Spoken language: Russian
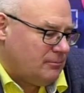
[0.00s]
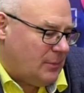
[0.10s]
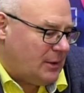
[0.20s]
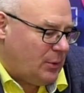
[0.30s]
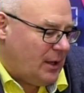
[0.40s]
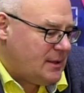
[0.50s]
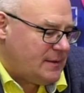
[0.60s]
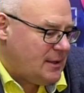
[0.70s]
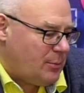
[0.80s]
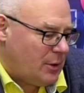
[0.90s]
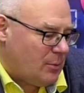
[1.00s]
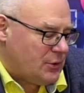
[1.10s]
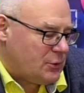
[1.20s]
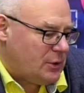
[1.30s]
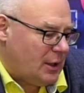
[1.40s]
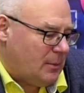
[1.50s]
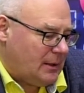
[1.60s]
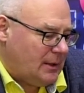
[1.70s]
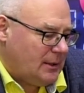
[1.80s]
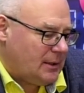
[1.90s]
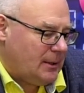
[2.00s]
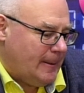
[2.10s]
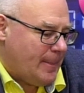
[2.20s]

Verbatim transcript: Поэтому я не совсем понимаю суть их мандата.